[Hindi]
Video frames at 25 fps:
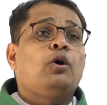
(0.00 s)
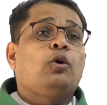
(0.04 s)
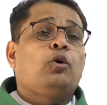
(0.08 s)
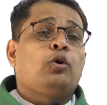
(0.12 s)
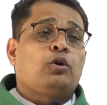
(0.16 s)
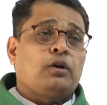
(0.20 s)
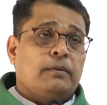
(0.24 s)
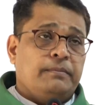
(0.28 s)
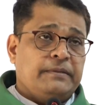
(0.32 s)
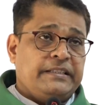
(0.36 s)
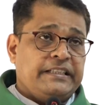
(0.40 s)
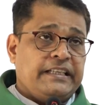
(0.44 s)

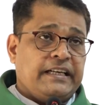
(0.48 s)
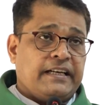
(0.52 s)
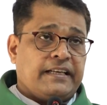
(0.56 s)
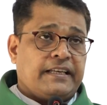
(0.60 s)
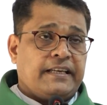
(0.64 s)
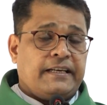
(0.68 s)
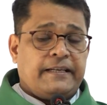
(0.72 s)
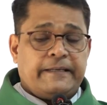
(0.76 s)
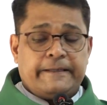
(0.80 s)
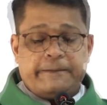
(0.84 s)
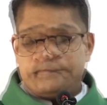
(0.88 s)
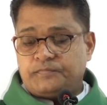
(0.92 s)
हुक्म दिया
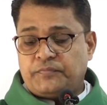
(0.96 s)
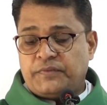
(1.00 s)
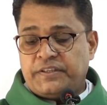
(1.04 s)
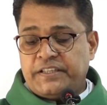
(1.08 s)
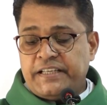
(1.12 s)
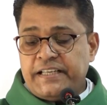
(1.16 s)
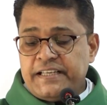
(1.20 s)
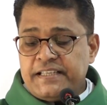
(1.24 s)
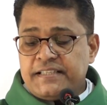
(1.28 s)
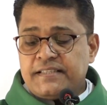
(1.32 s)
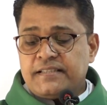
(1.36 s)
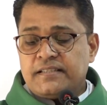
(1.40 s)
गया है
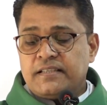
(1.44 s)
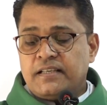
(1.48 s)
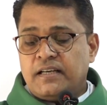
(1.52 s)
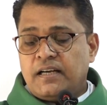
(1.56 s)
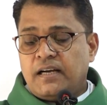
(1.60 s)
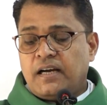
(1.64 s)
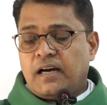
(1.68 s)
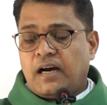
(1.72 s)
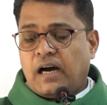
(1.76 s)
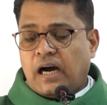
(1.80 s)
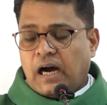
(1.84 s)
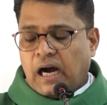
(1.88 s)
नीज
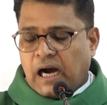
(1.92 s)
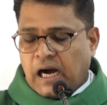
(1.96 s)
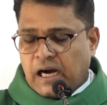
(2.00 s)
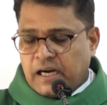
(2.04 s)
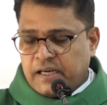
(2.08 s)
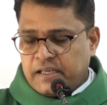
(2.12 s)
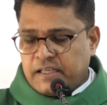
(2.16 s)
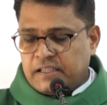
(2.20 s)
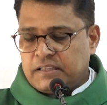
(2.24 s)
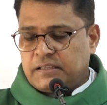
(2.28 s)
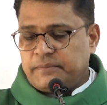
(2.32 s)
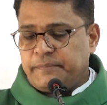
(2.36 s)

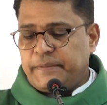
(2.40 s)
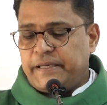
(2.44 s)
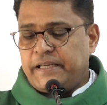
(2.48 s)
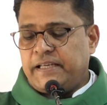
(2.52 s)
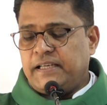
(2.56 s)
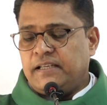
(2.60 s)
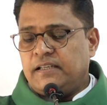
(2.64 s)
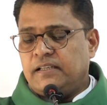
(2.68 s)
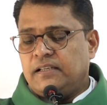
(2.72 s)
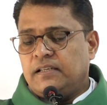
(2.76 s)
आखरत में